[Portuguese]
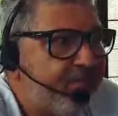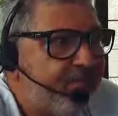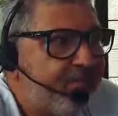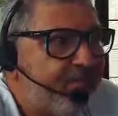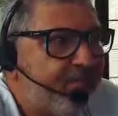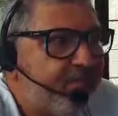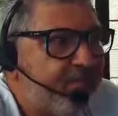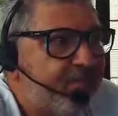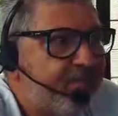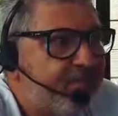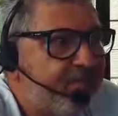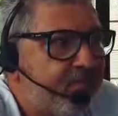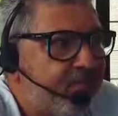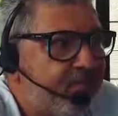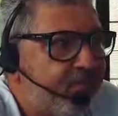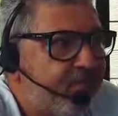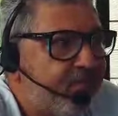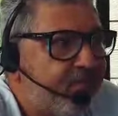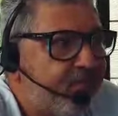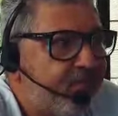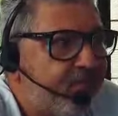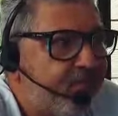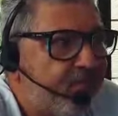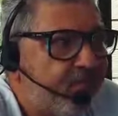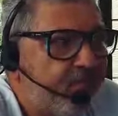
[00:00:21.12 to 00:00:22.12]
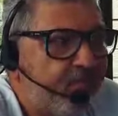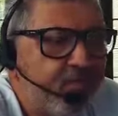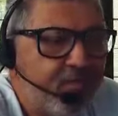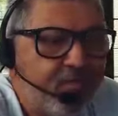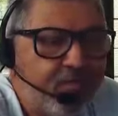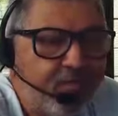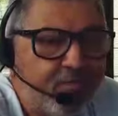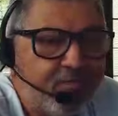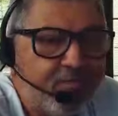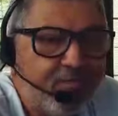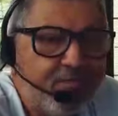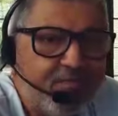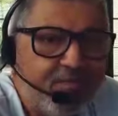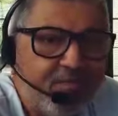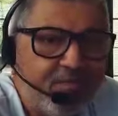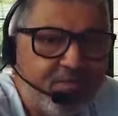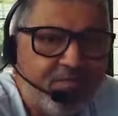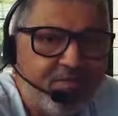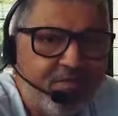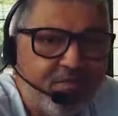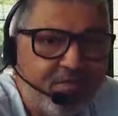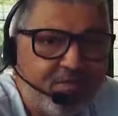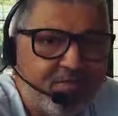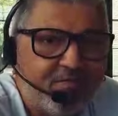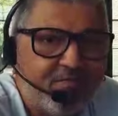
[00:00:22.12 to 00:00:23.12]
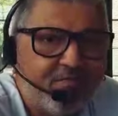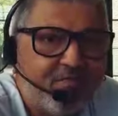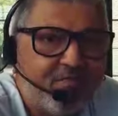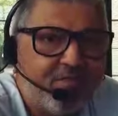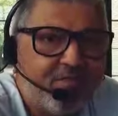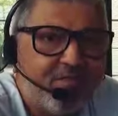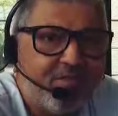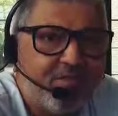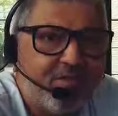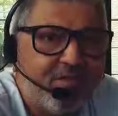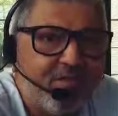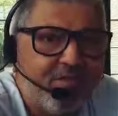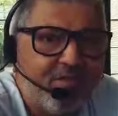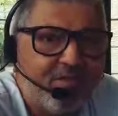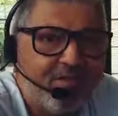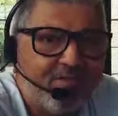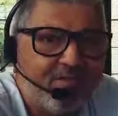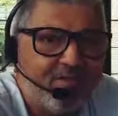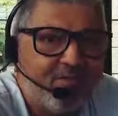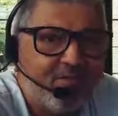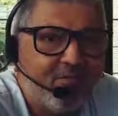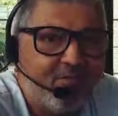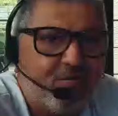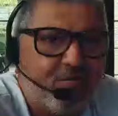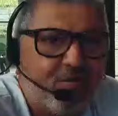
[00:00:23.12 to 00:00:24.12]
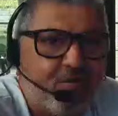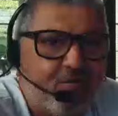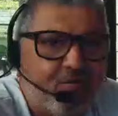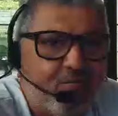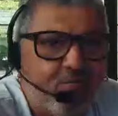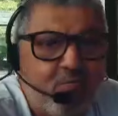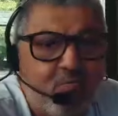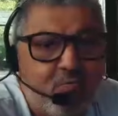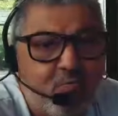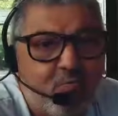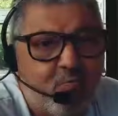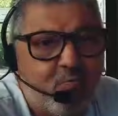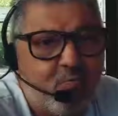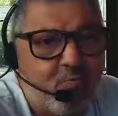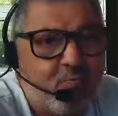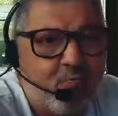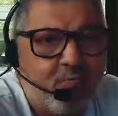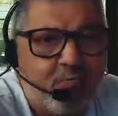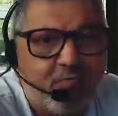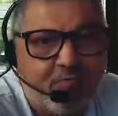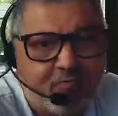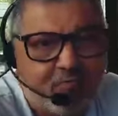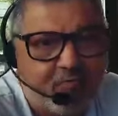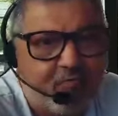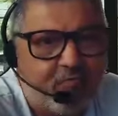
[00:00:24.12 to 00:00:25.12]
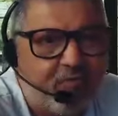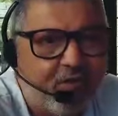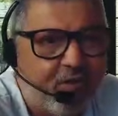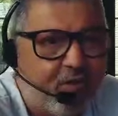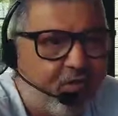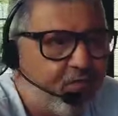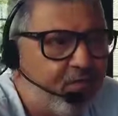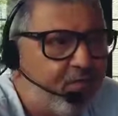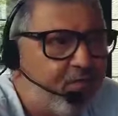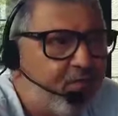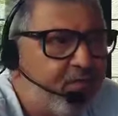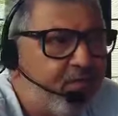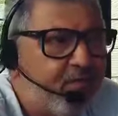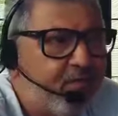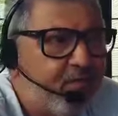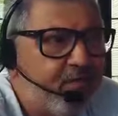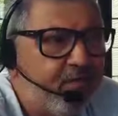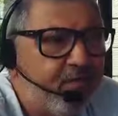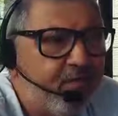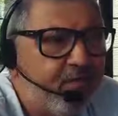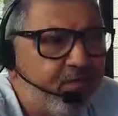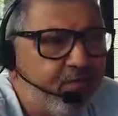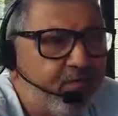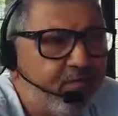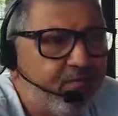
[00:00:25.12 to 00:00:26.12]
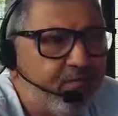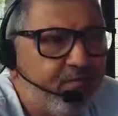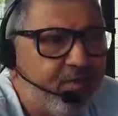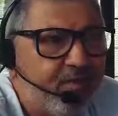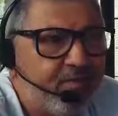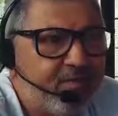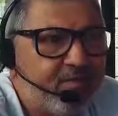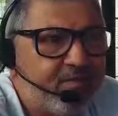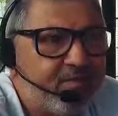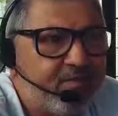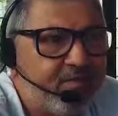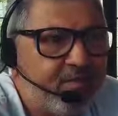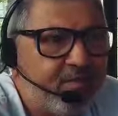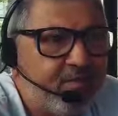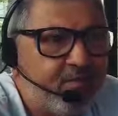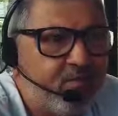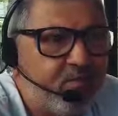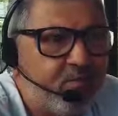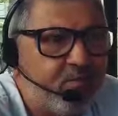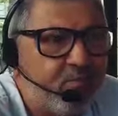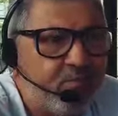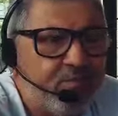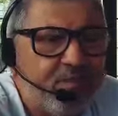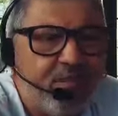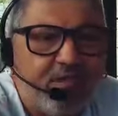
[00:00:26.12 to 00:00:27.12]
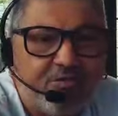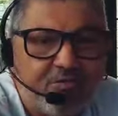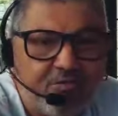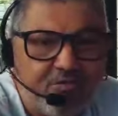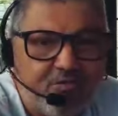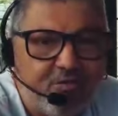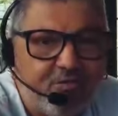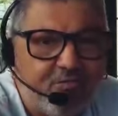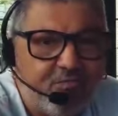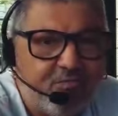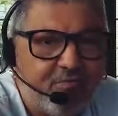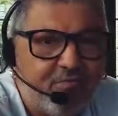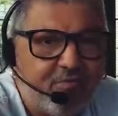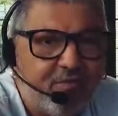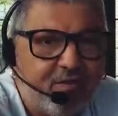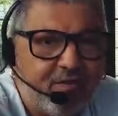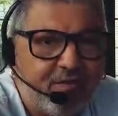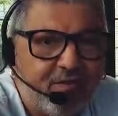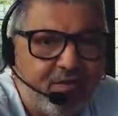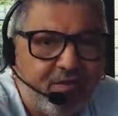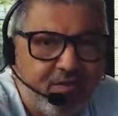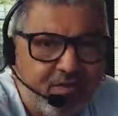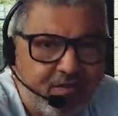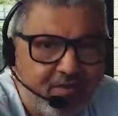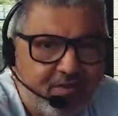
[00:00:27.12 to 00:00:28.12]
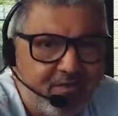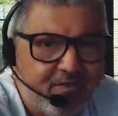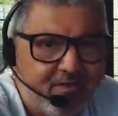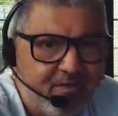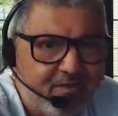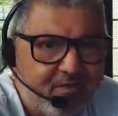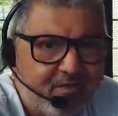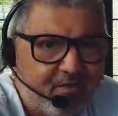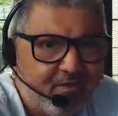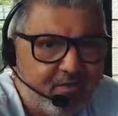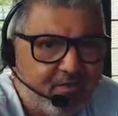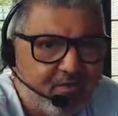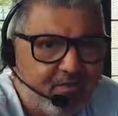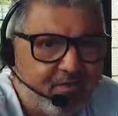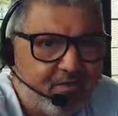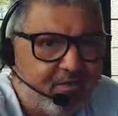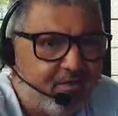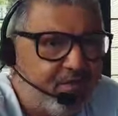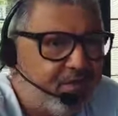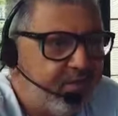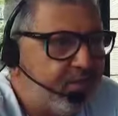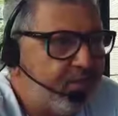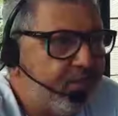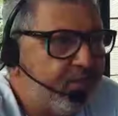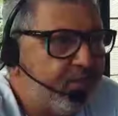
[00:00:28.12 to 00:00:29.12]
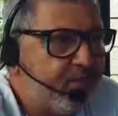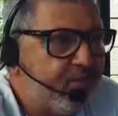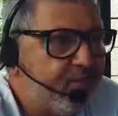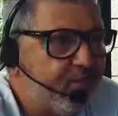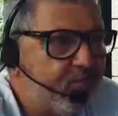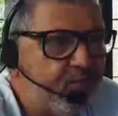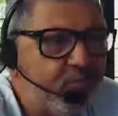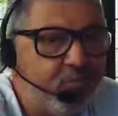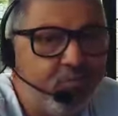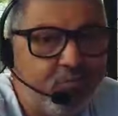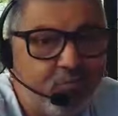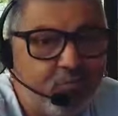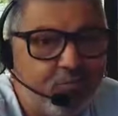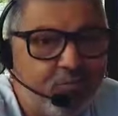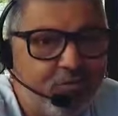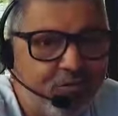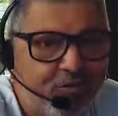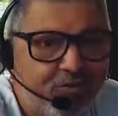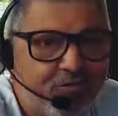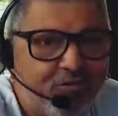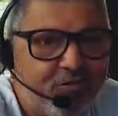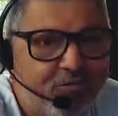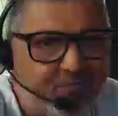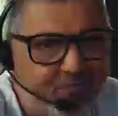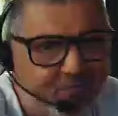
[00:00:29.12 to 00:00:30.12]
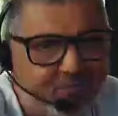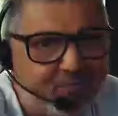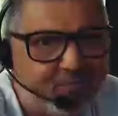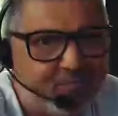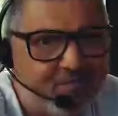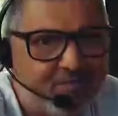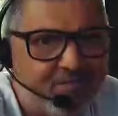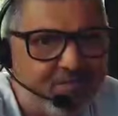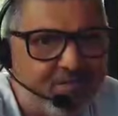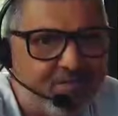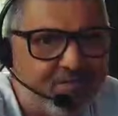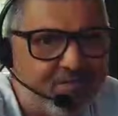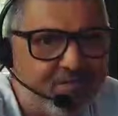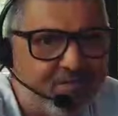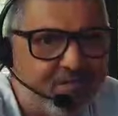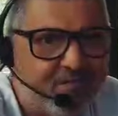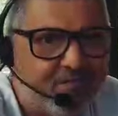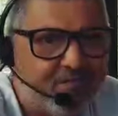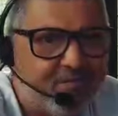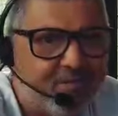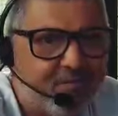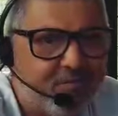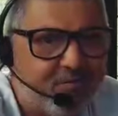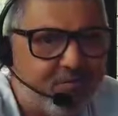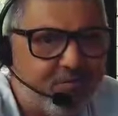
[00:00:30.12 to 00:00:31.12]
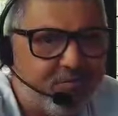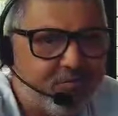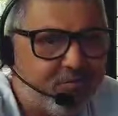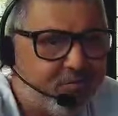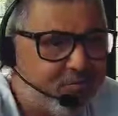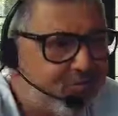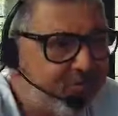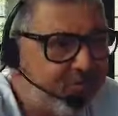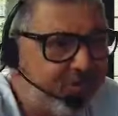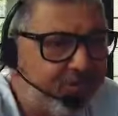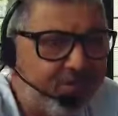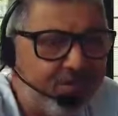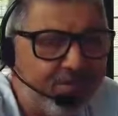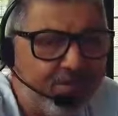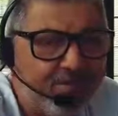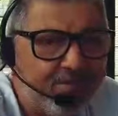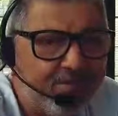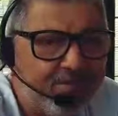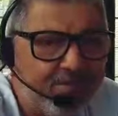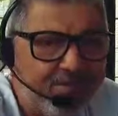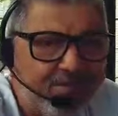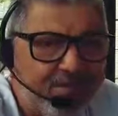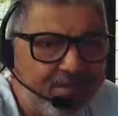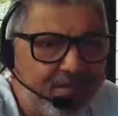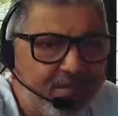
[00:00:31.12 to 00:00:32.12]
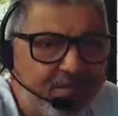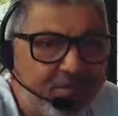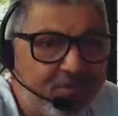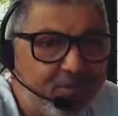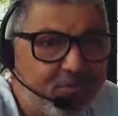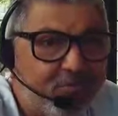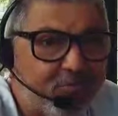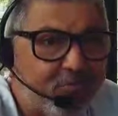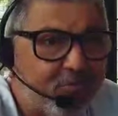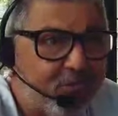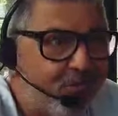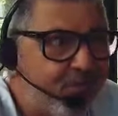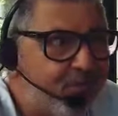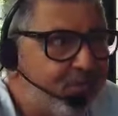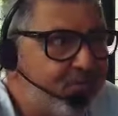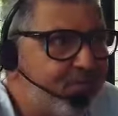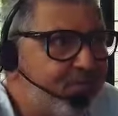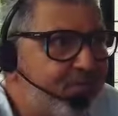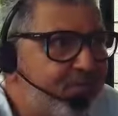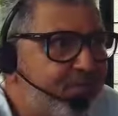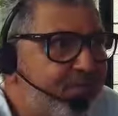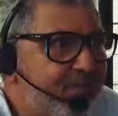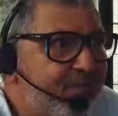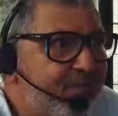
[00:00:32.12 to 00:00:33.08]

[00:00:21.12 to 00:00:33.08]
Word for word: fazendo uma nova visita, visita é essa agora não como profissional, mas sim como nativo da terra, né? como turista, vamos dizer assim, porque hoje o dia é é de turismo.